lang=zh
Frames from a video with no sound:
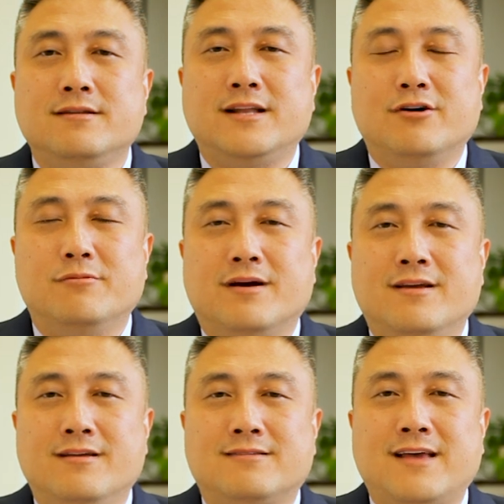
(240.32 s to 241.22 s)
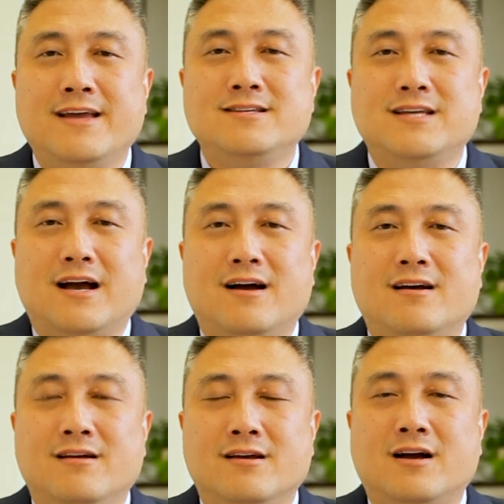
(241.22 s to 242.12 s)
的呢，我们可以猜想，
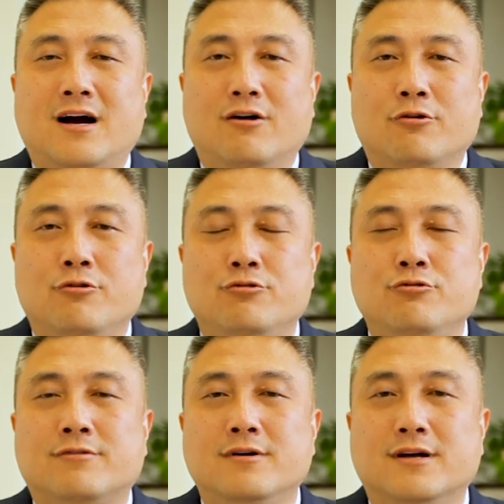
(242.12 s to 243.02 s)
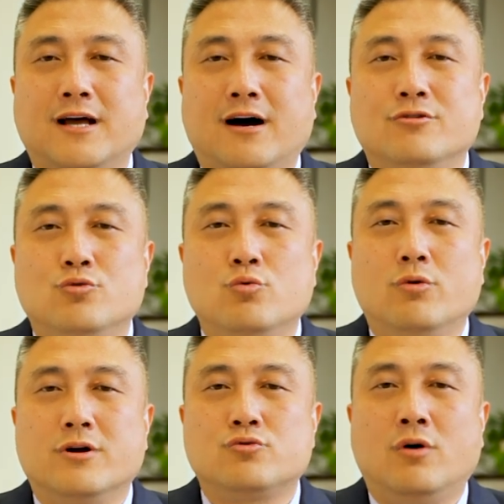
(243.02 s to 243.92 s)
可以考虑预测到，就如
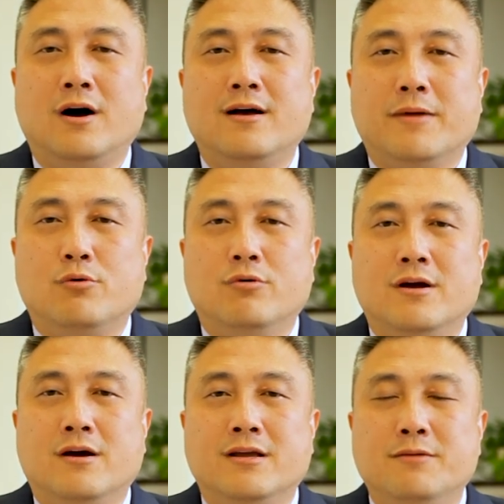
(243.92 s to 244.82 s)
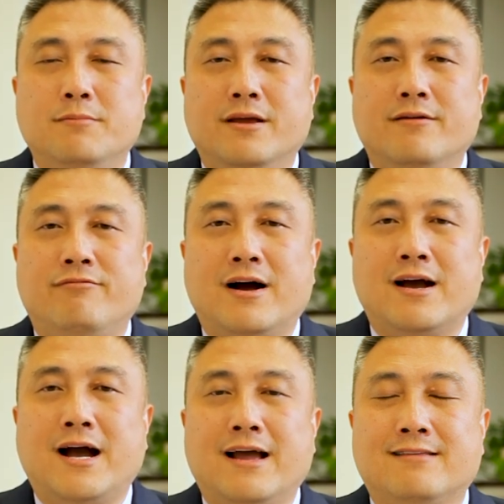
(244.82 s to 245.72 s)
果说美国移民放
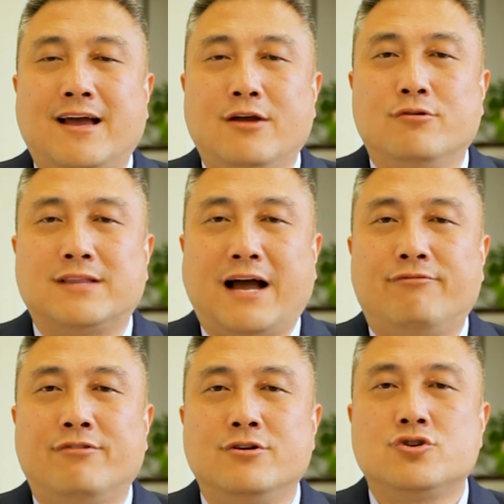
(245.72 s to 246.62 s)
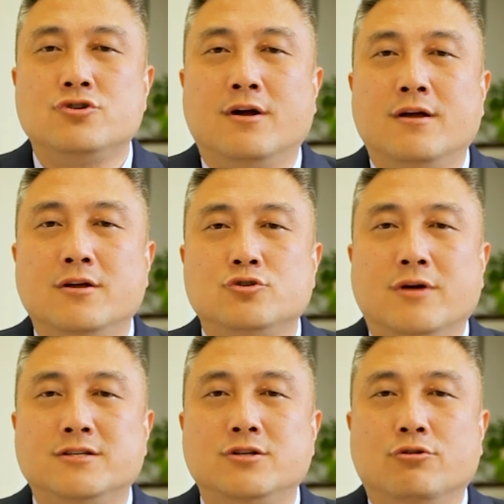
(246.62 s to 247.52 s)
开，采用打分制，
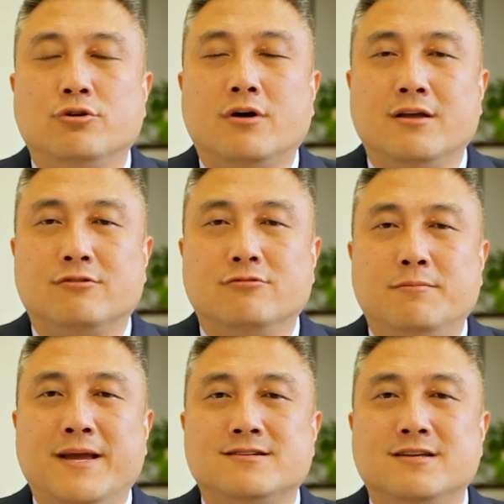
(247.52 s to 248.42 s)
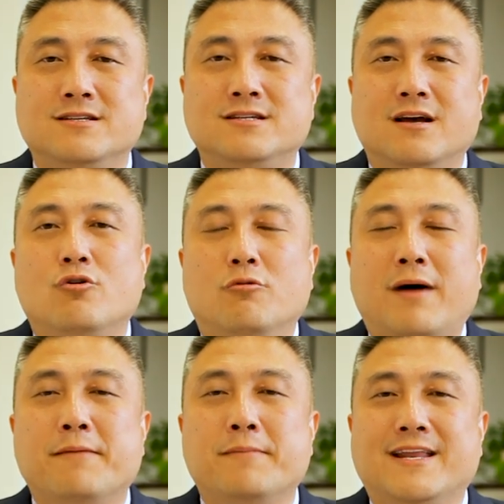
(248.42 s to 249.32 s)
全球都可以随便申请，恐
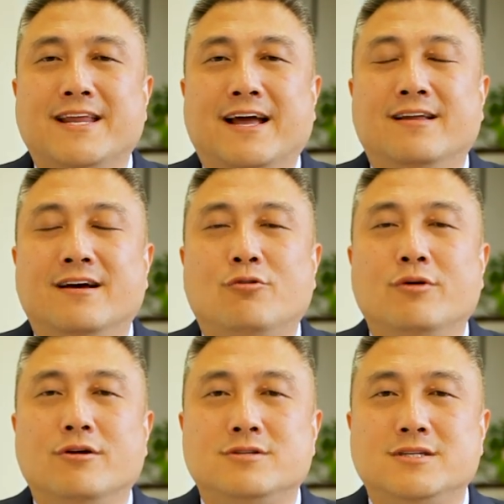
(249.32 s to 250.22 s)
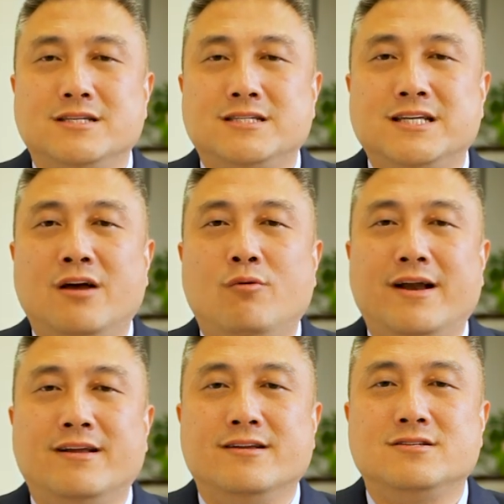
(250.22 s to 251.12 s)
怕每年呢会有几千
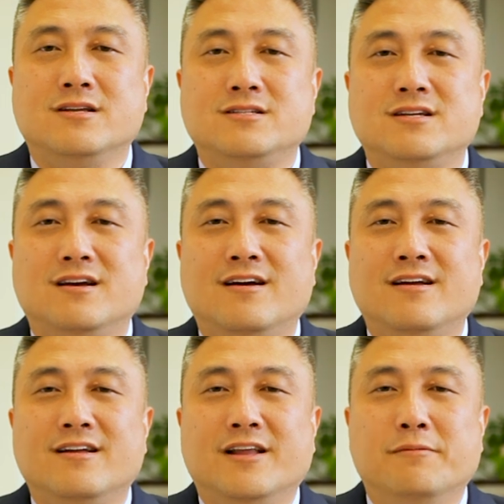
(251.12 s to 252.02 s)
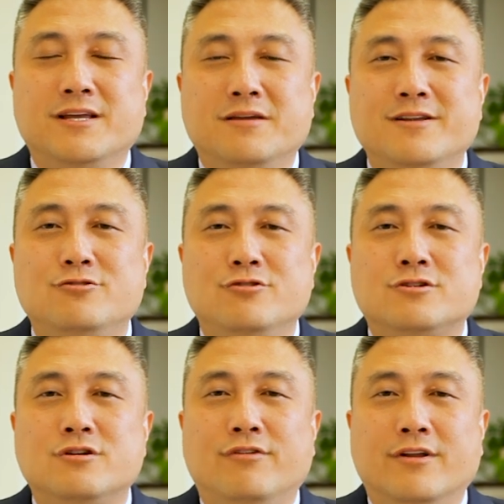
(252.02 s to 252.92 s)
万人申请。那么移民局
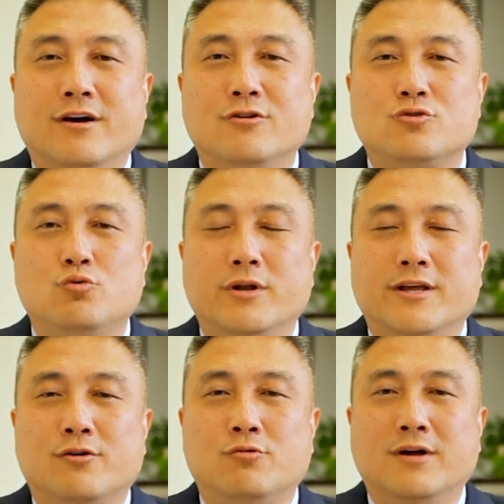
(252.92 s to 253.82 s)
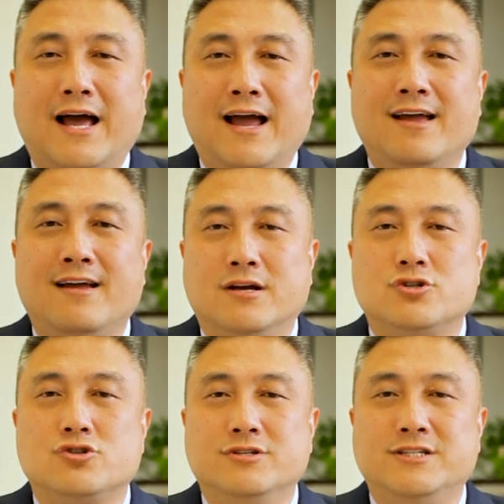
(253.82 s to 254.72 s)
是否能够处理得过来，一个
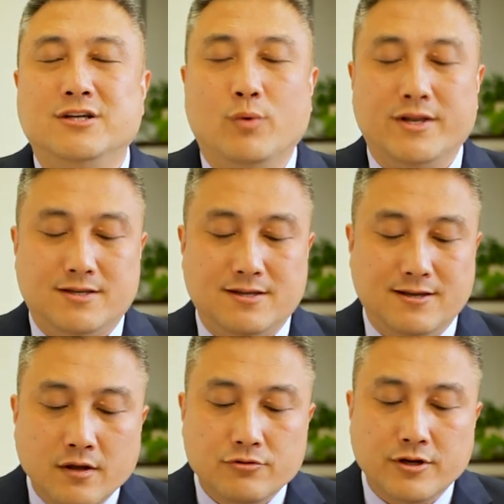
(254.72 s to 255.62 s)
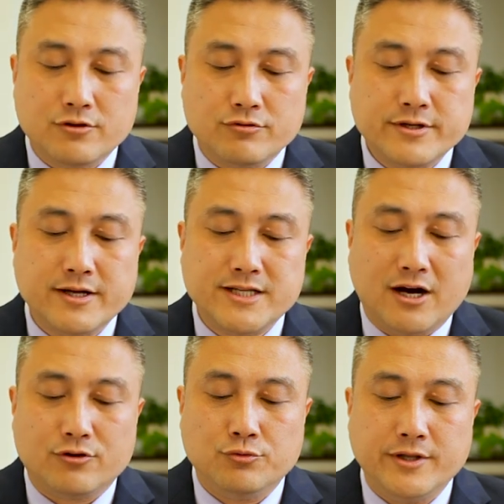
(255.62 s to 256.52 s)
实际问题。所以从这个
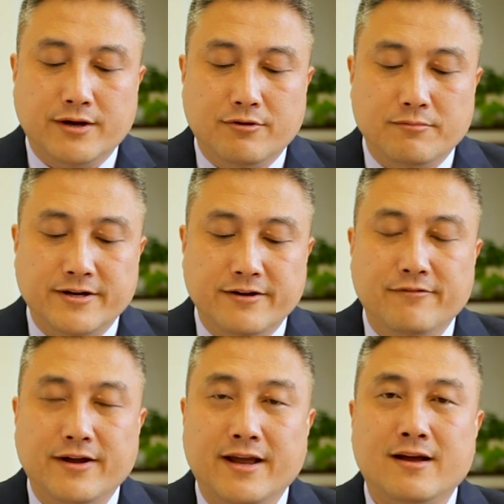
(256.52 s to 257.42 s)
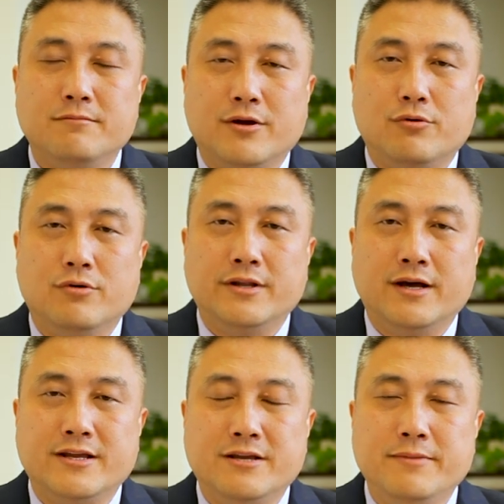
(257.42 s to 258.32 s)
角度呢，我们认为美国
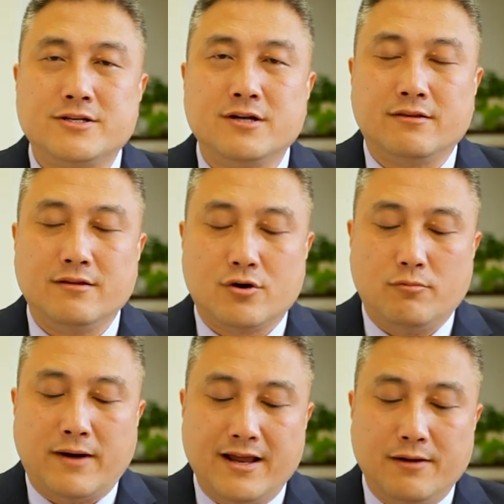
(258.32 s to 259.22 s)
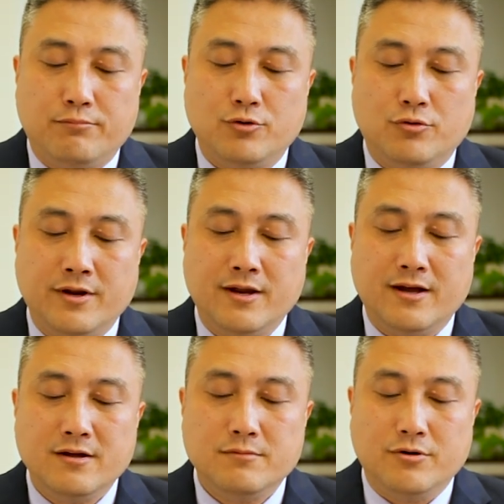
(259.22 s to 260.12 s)
呢移民政策恐怕也不容
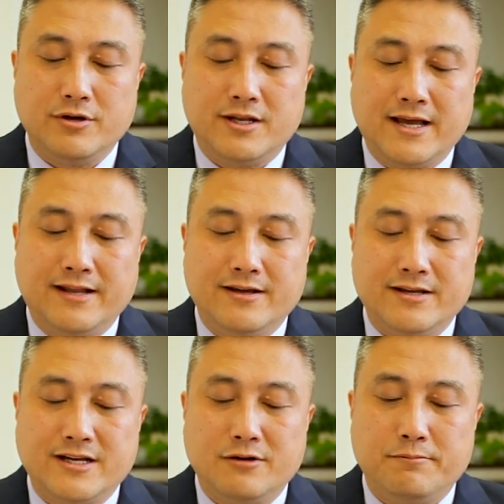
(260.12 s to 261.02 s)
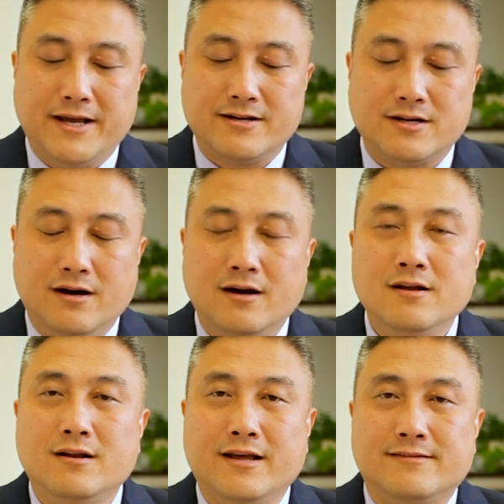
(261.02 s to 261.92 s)
易，某一天呢一下就变成
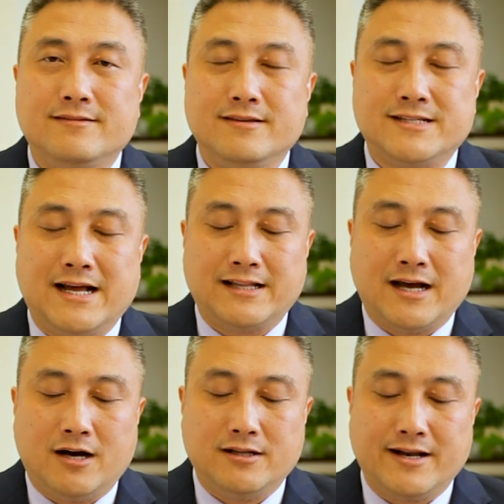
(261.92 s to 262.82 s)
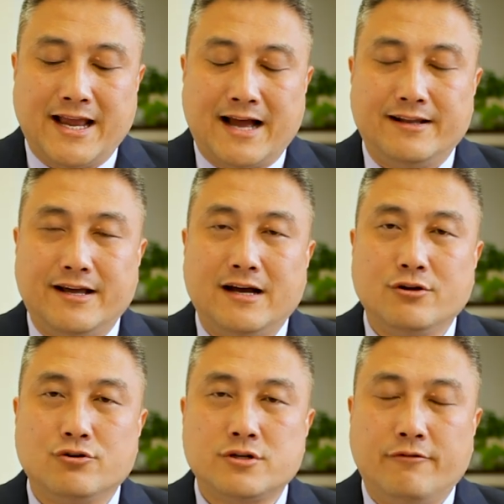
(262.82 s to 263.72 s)
类似加拿大、澳大利亚那样
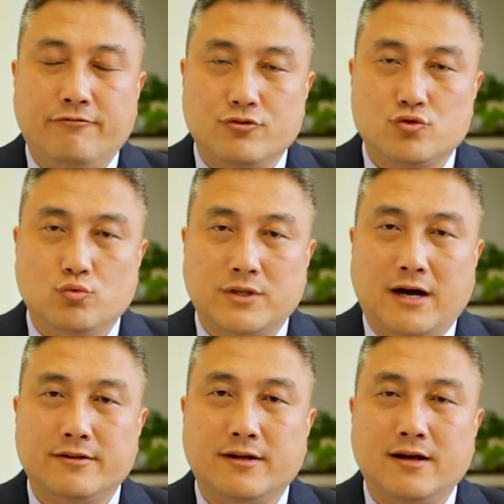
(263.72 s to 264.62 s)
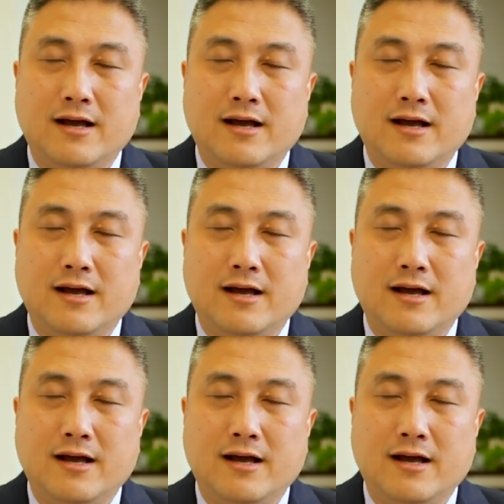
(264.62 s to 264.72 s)
由政府主导的。